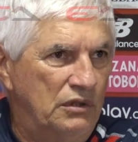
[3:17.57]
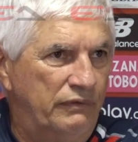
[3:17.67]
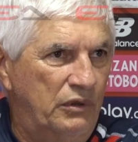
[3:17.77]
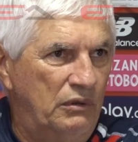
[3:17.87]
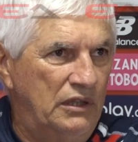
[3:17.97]
se
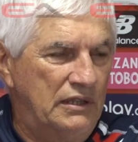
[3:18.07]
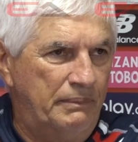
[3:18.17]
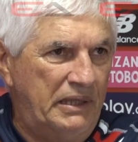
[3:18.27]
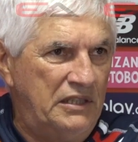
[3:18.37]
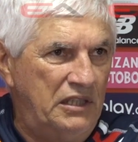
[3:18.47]
fueron
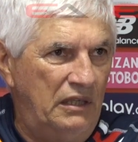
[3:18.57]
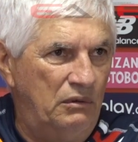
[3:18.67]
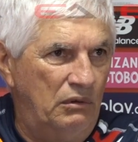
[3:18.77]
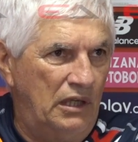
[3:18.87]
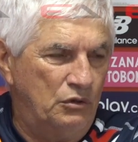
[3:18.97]

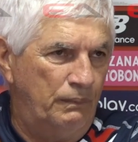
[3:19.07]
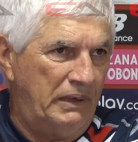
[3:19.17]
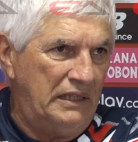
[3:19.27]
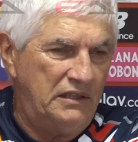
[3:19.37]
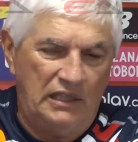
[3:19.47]
desapareciendo en la
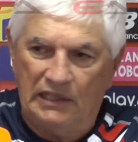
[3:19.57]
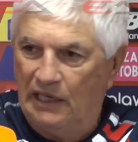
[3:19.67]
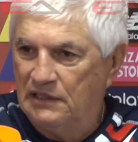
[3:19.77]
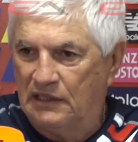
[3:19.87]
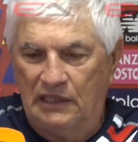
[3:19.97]
suplencia y
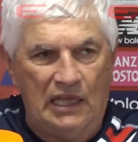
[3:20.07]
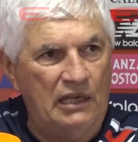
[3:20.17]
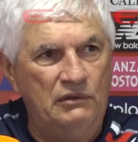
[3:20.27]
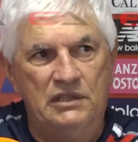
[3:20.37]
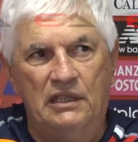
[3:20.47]
ahí se
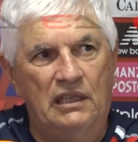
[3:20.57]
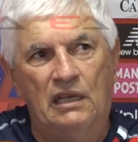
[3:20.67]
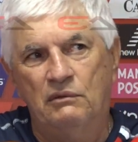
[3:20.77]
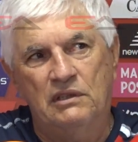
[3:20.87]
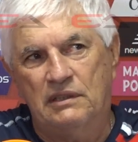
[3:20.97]
quedaron y se
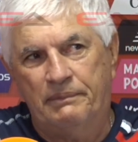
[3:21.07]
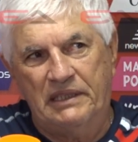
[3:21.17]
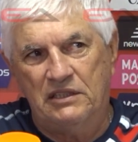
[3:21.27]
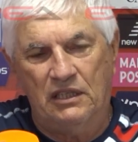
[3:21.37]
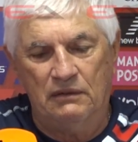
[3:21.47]
quedaron y
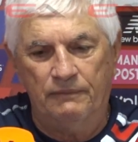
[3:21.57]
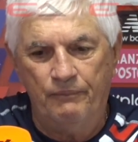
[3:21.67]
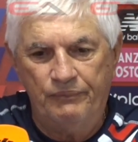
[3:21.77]
desaparecieron.